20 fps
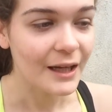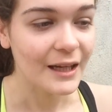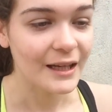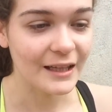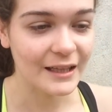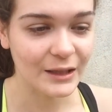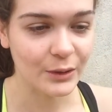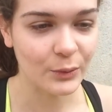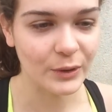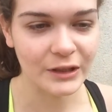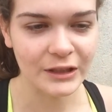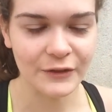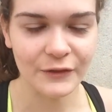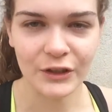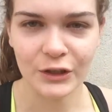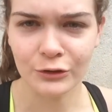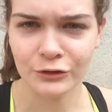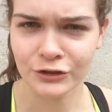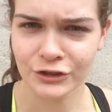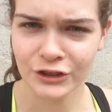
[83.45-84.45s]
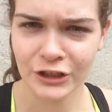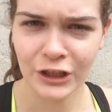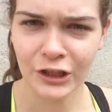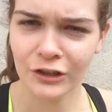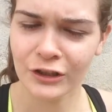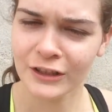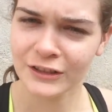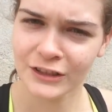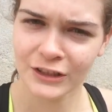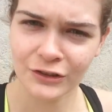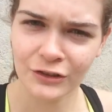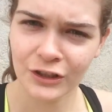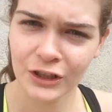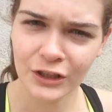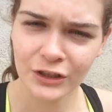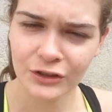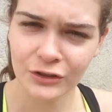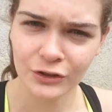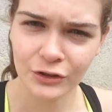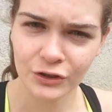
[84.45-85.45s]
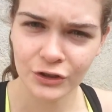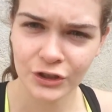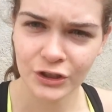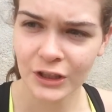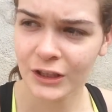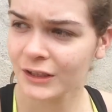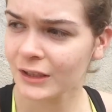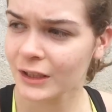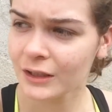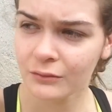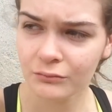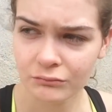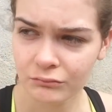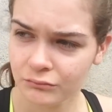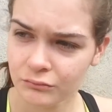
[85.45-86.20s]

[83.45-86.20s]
e quindi vi consiglio che se non li conoscete